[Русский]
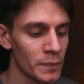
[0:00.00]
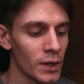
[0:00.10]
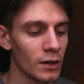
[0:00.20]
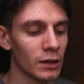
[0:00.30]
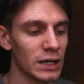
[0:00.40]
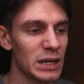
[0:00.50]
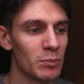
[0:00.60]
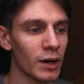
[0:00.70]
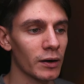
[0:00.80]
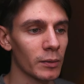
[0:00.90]

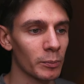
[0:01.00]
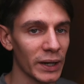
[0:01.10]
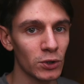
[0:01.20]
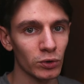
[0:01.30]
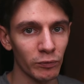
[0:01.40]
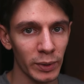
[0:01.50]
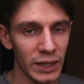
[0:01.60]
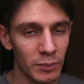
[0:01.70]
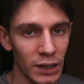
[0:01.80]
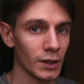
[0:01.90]
либо пойдет в
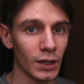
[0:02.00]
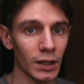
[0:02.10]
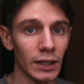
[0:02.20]
прибыль. И